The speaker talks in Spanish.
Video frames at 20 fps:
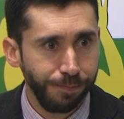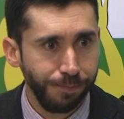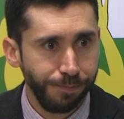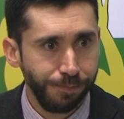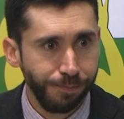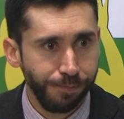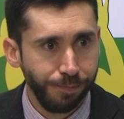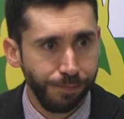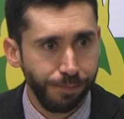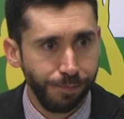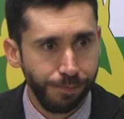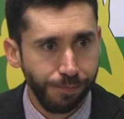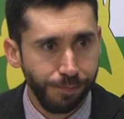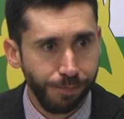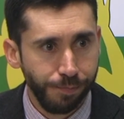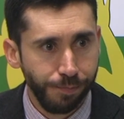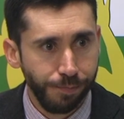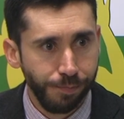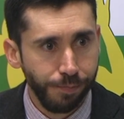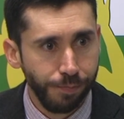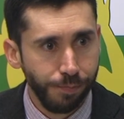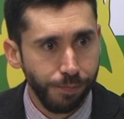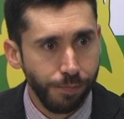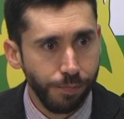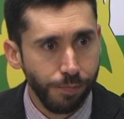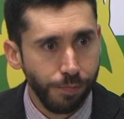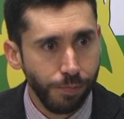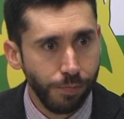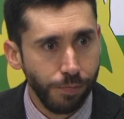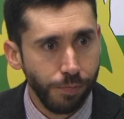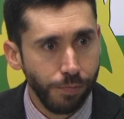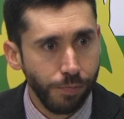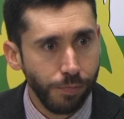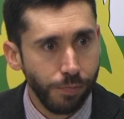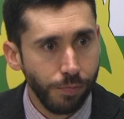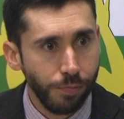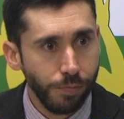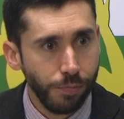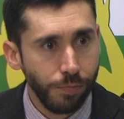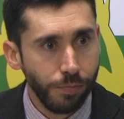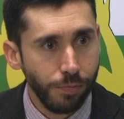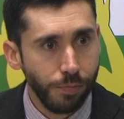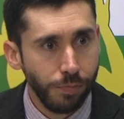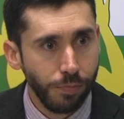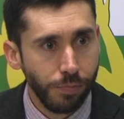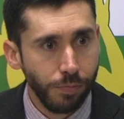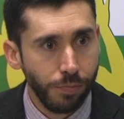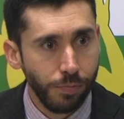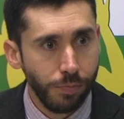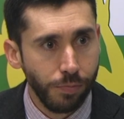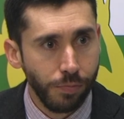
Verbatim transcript: ¿Cuánto de mérito tiene tu equipo en el 2 de 30